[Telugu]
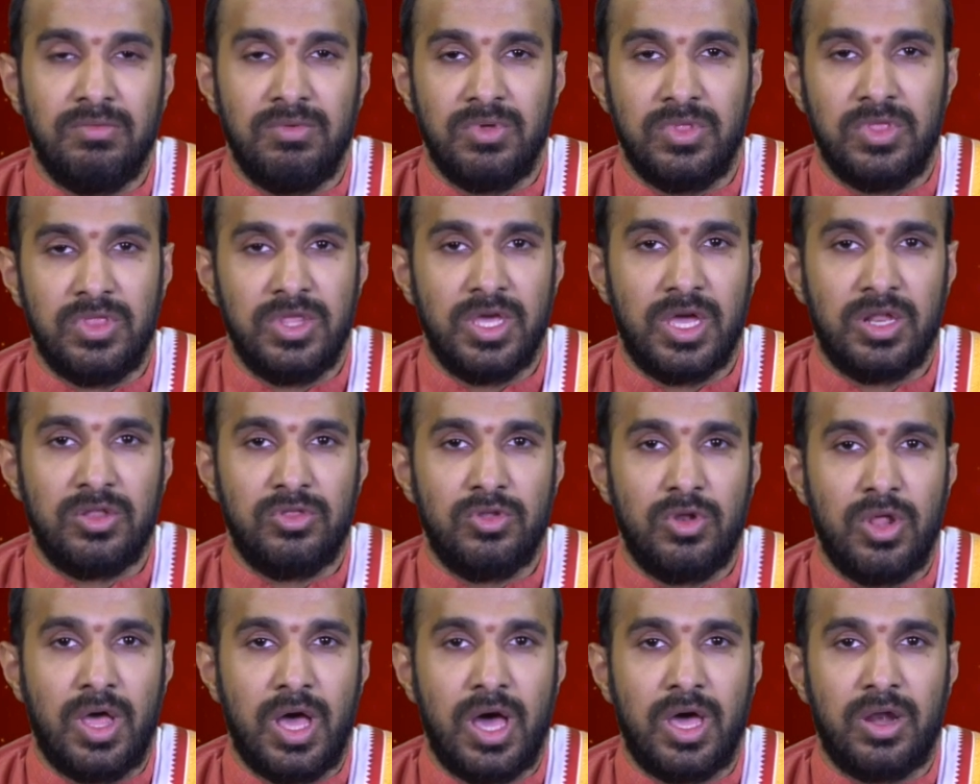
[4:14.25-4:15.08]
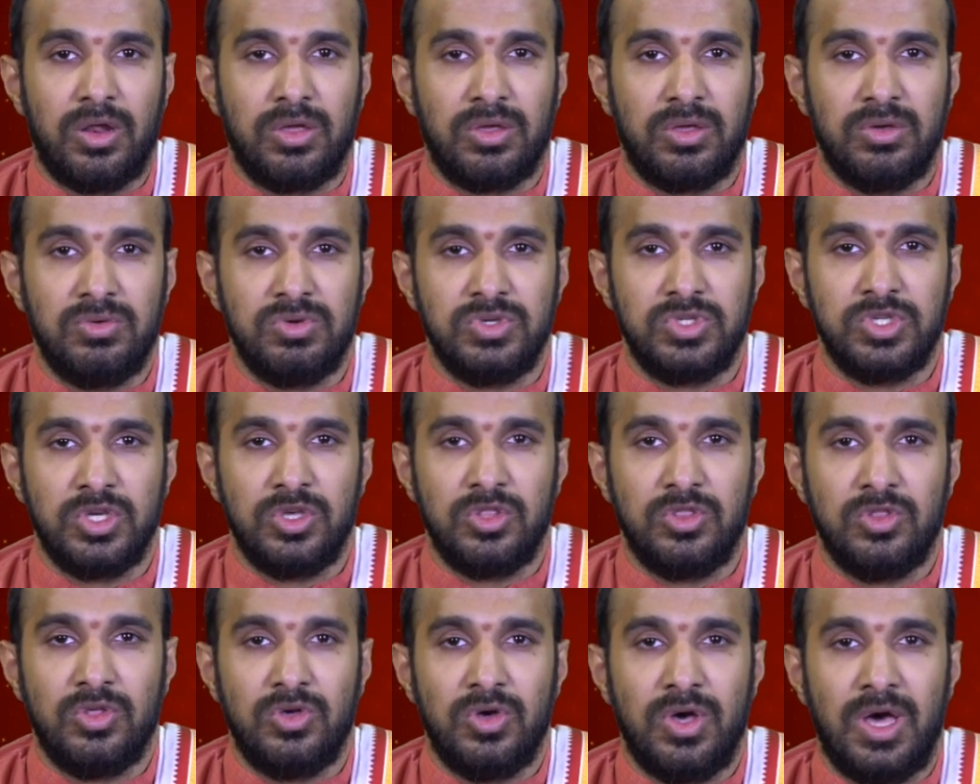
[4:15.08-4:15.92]
విద్యార్థులు ఆరోగ్య
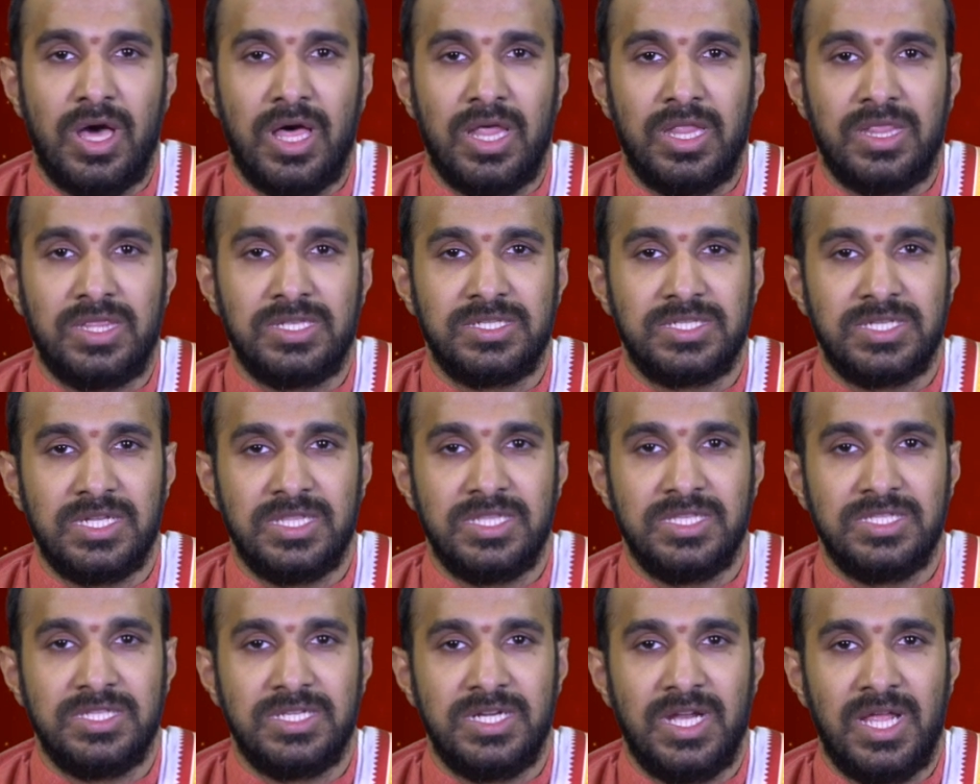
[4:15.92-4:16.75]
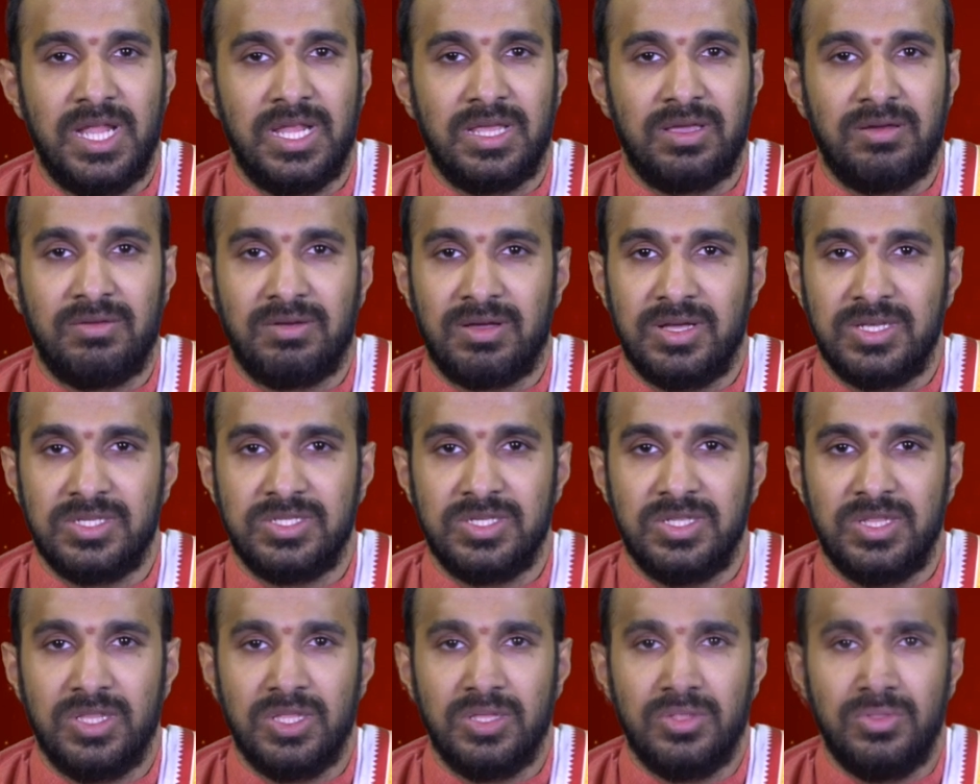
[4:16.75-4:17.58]
విషయంలో అశ్రద్ధ చేయడానికి
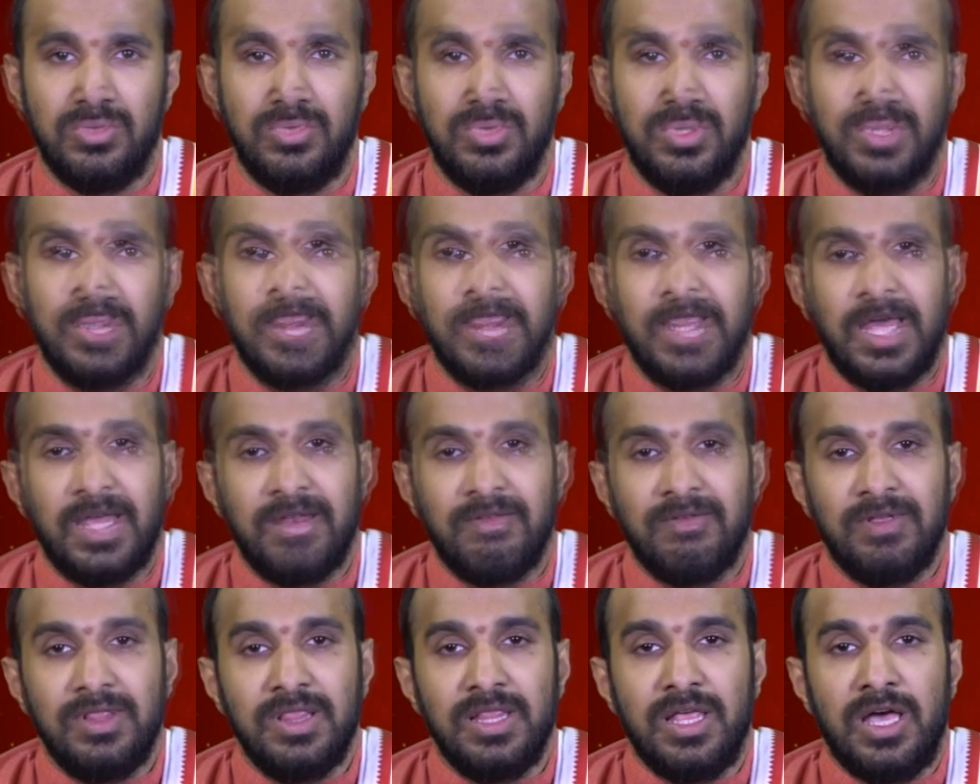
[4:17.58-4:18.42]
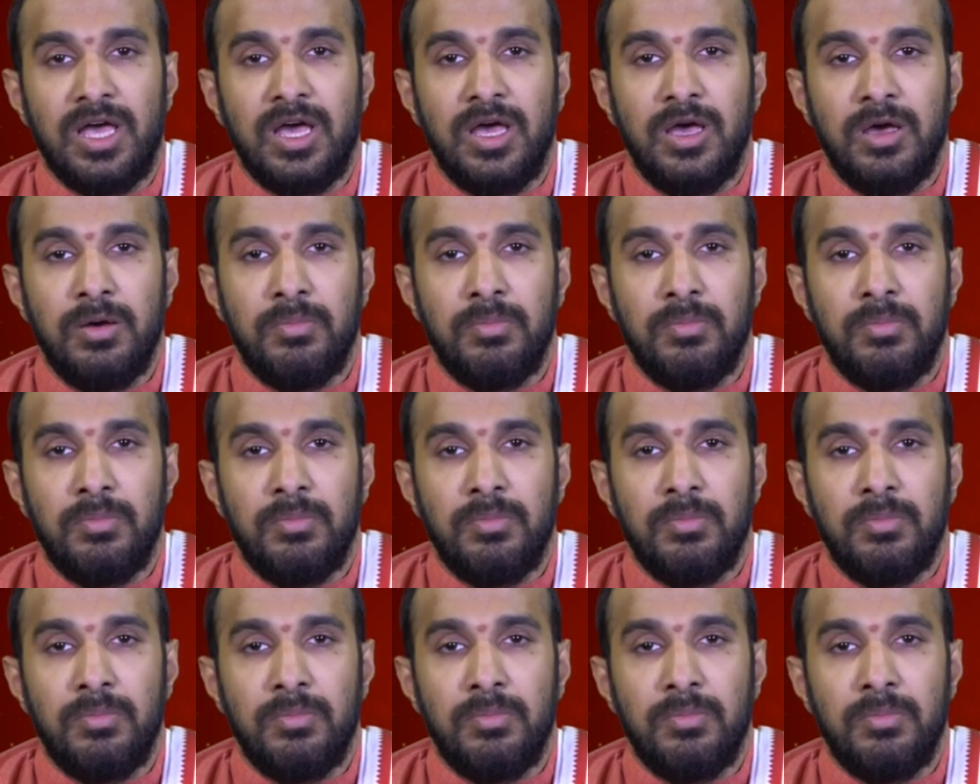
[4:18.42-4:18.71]
అవకాశం లేదు దానివలన